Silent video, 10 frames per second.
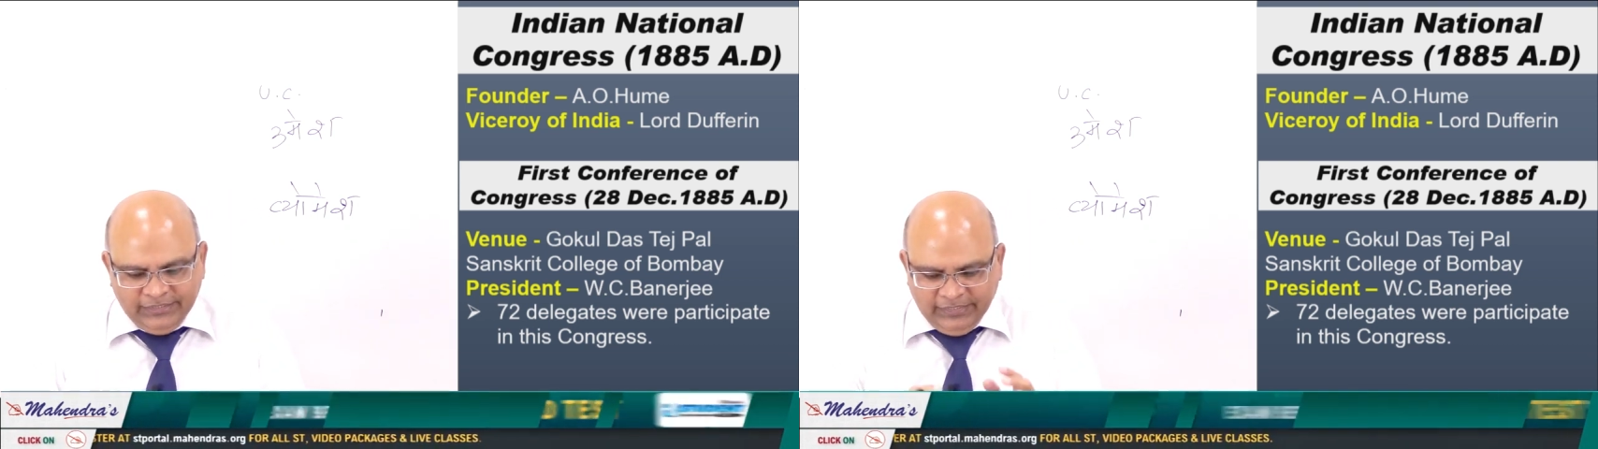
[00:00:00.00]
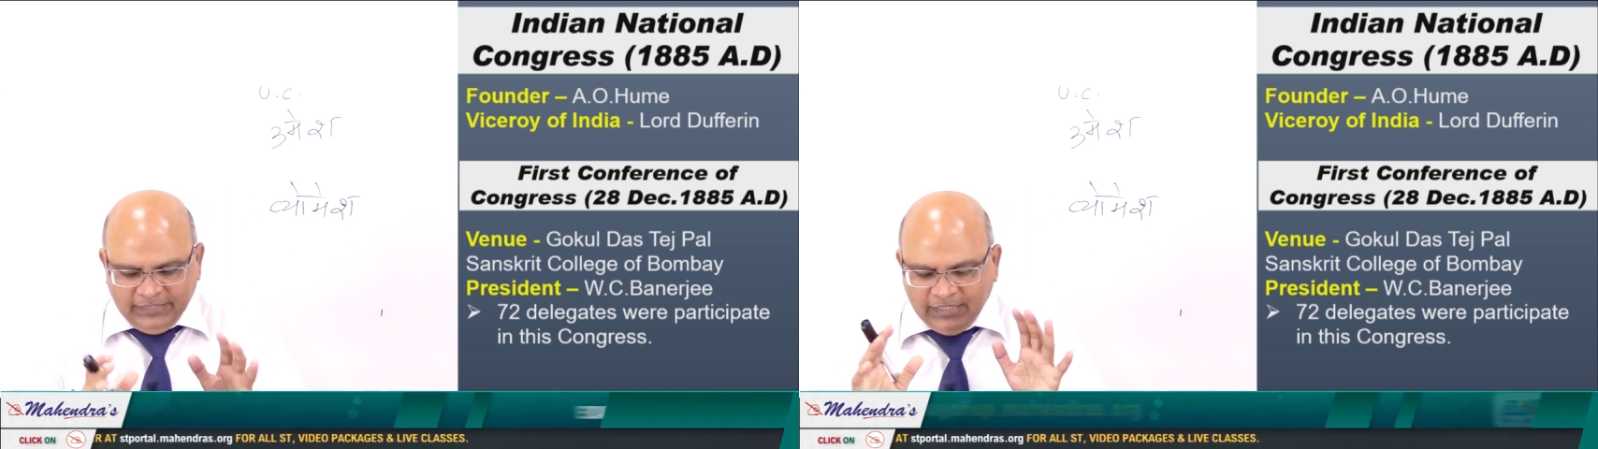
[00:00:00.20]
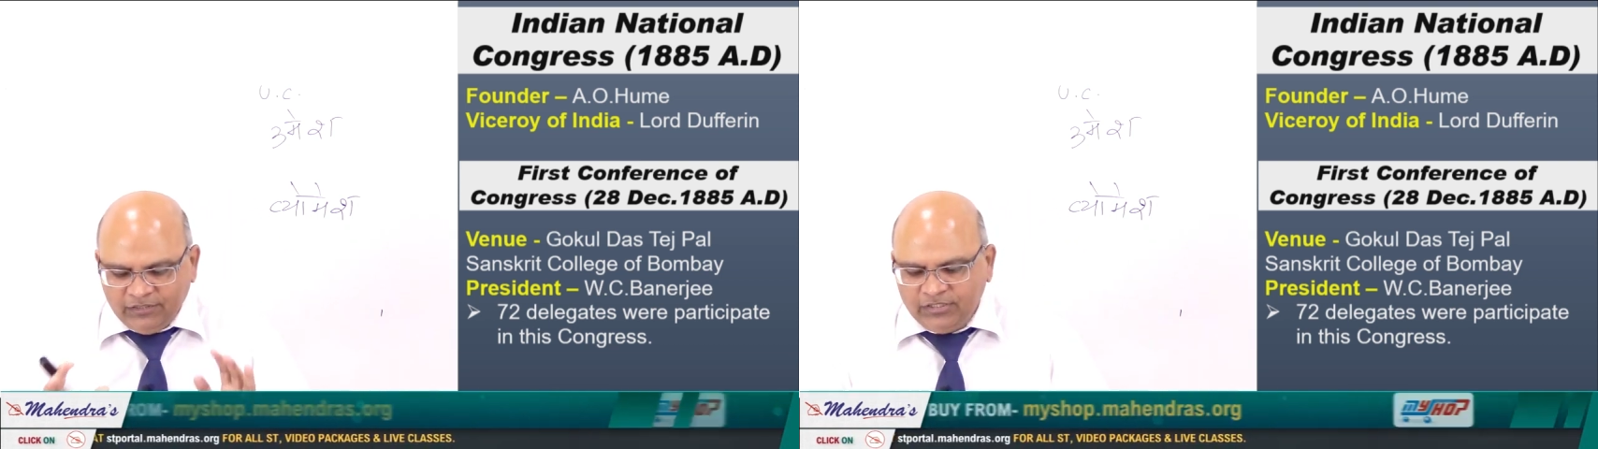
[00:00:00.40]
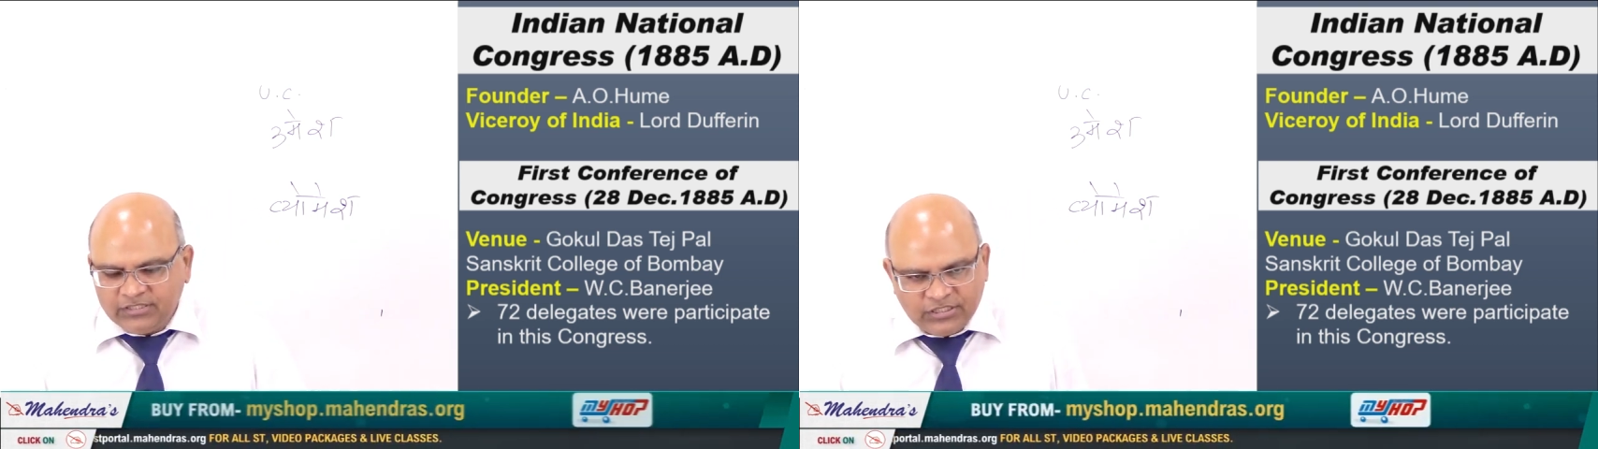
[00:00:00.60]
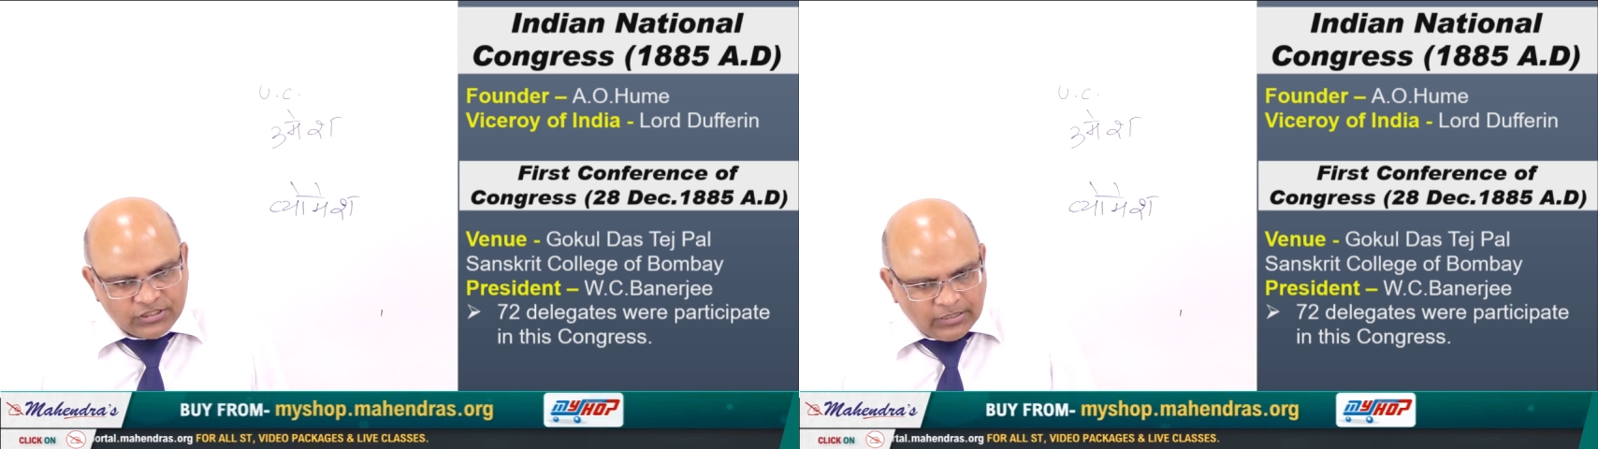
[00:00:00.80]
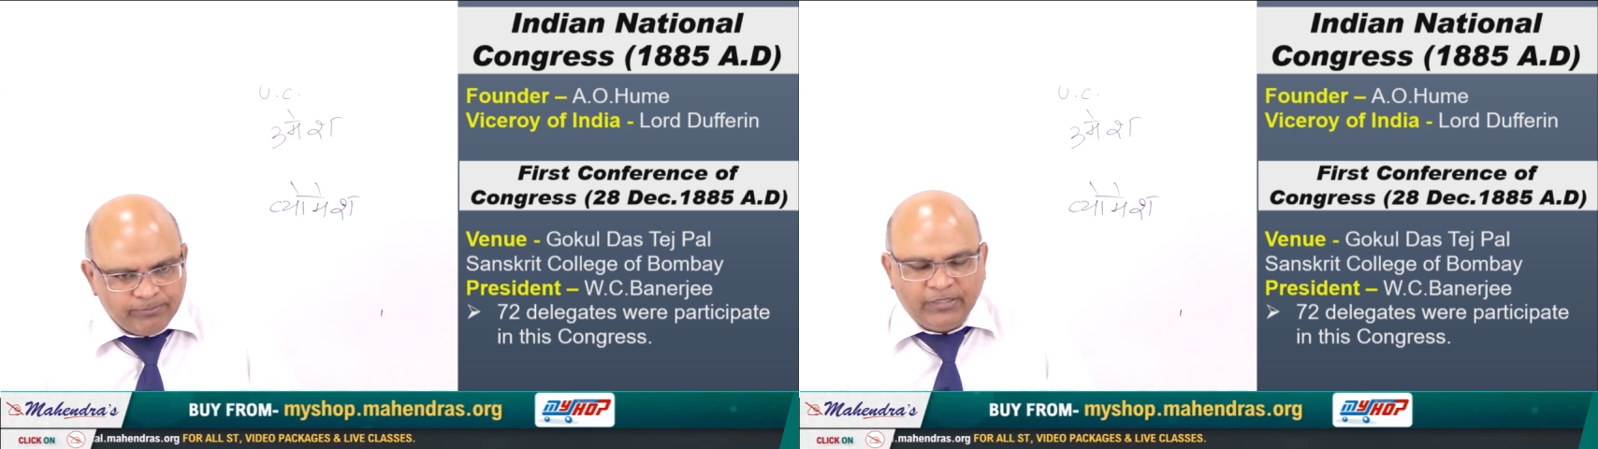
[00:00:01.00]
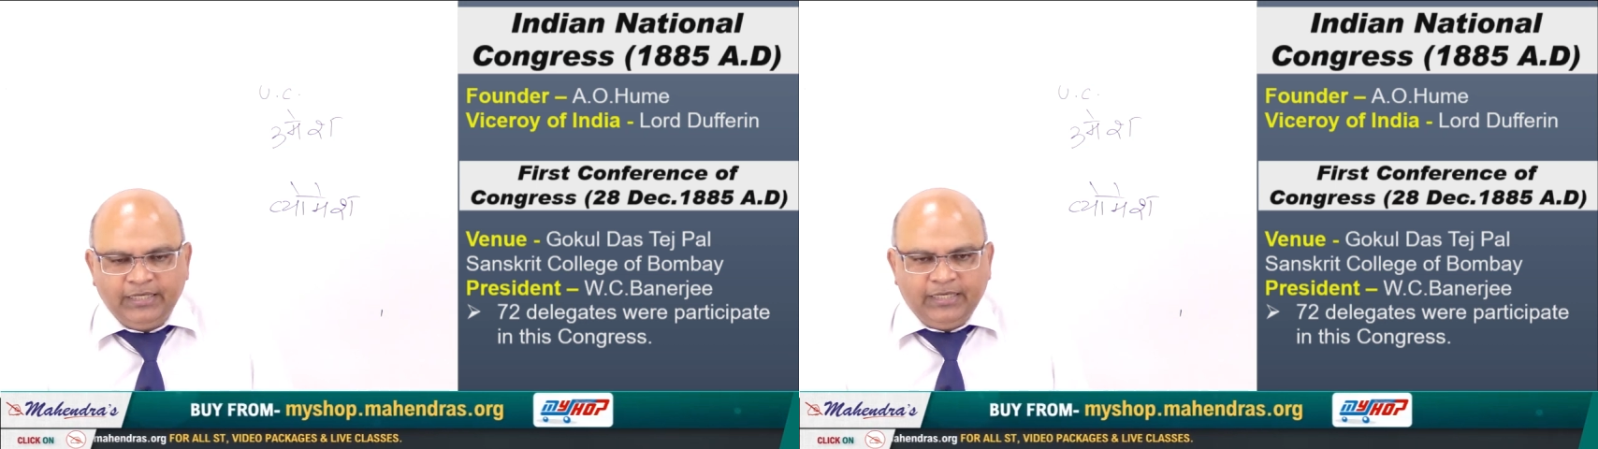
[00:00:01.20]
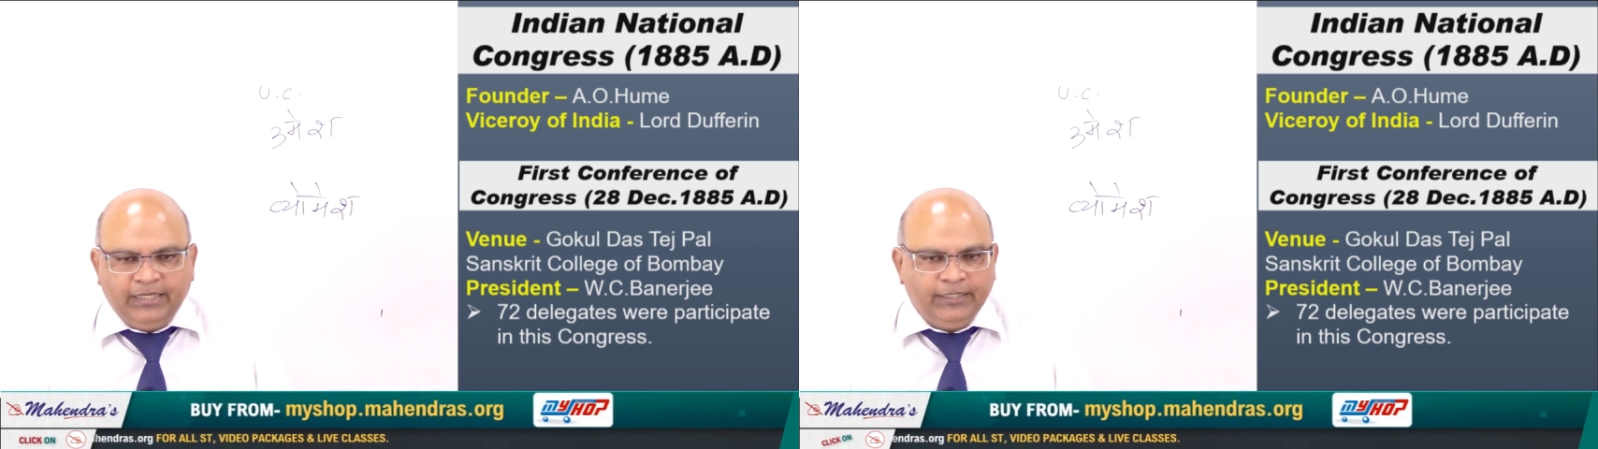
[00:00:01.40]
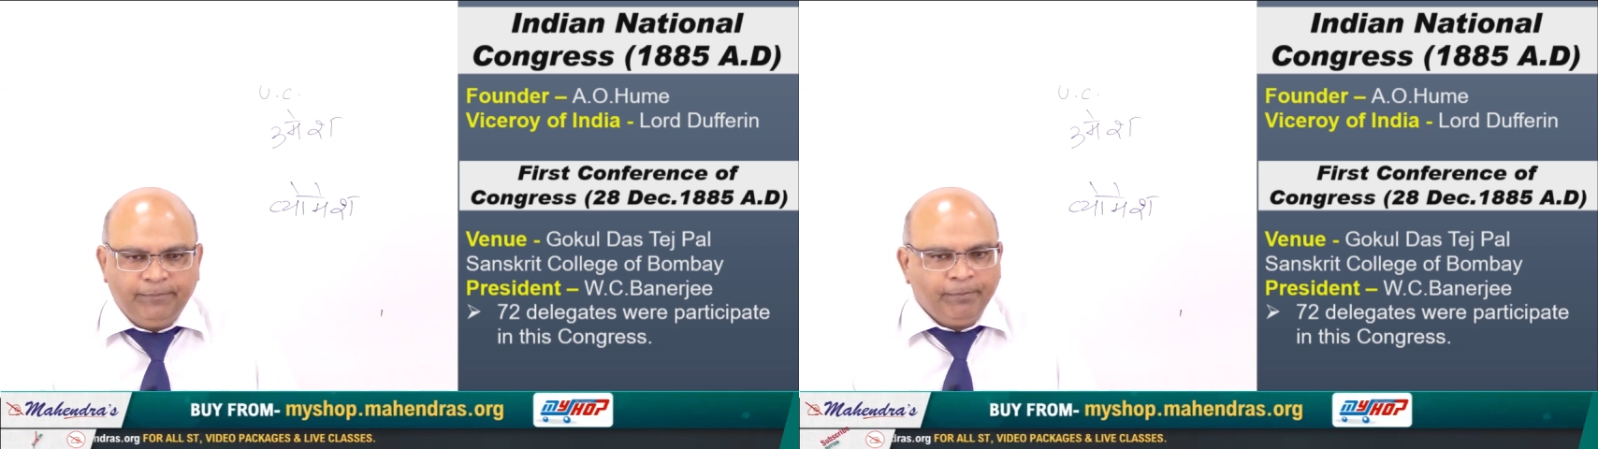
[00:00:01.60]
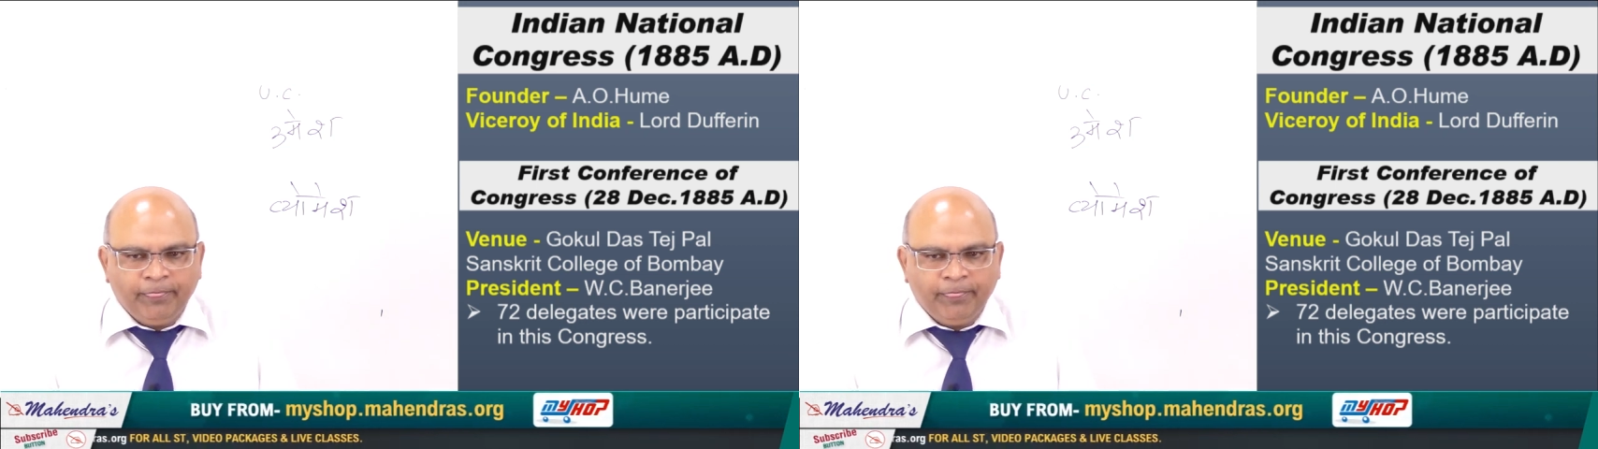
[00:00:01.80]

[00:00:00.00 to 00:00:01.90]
ये गलती से छप गया है